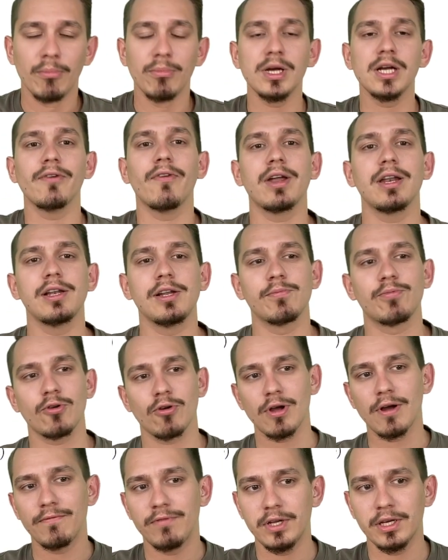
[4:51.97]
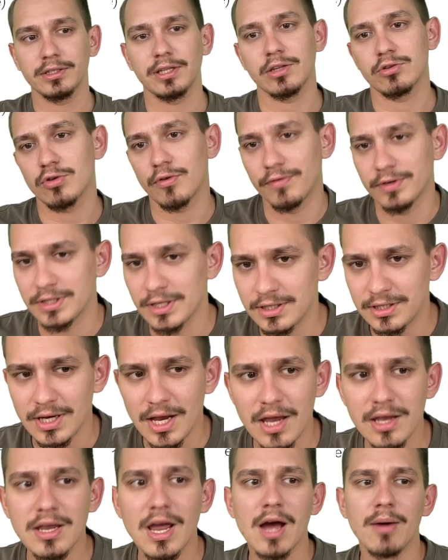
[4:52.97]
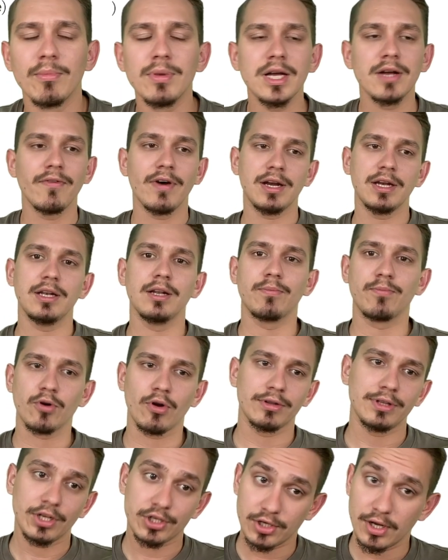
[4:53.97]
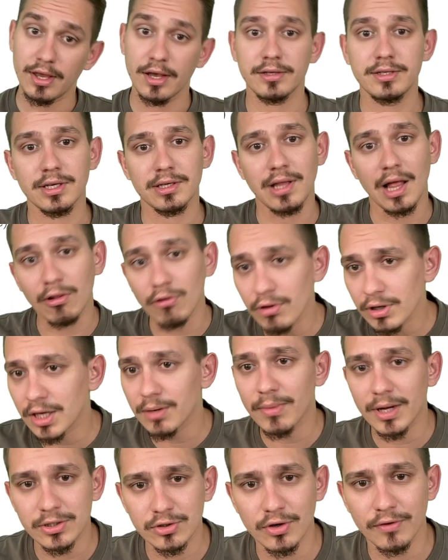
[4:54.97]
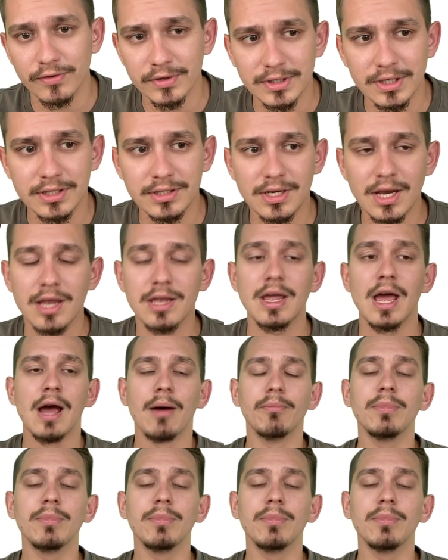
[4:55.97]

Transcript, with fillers: Мы говорили про конфликт отцов и детей, мы говорили про отношение к технологиям, технологиям отцов и детей,